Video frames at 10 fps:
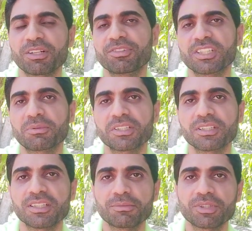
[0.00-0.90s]
بيعرف ان طبعا
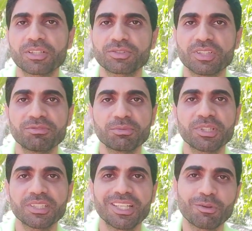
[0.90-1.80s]
النبي عليه الصلاه والسلام في
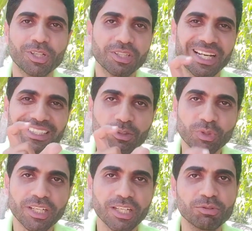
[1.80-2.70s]
بدايه الدعوه كان العدد
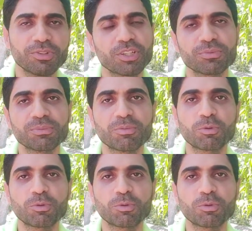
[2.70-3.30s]
قليل قوي فكانوا بيبقوا